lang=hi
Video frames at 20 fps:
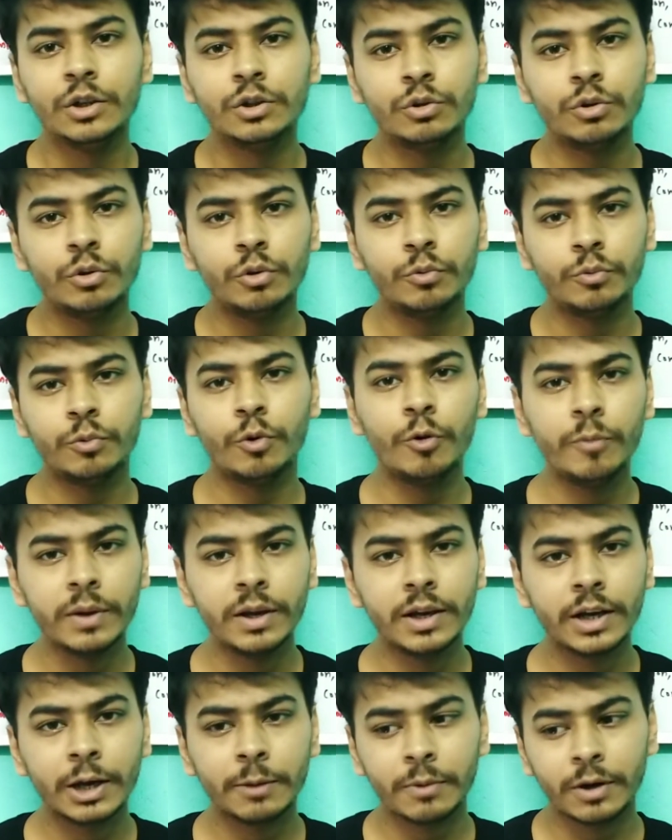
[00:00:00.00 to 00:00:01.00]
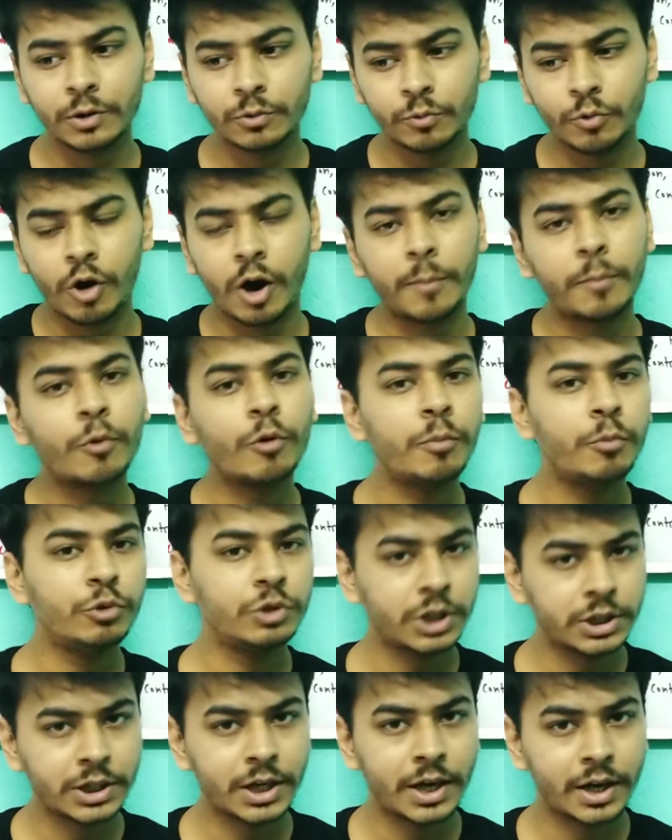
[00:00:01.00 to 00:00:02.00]
तो वो मिलने के बाद वो आपको
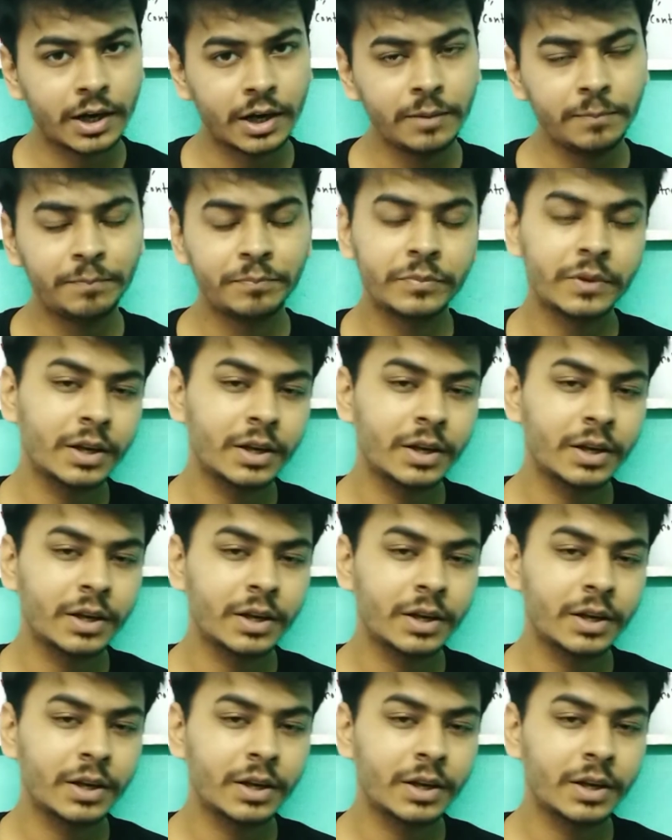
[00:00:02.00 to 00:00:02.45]
पूछा जाएगा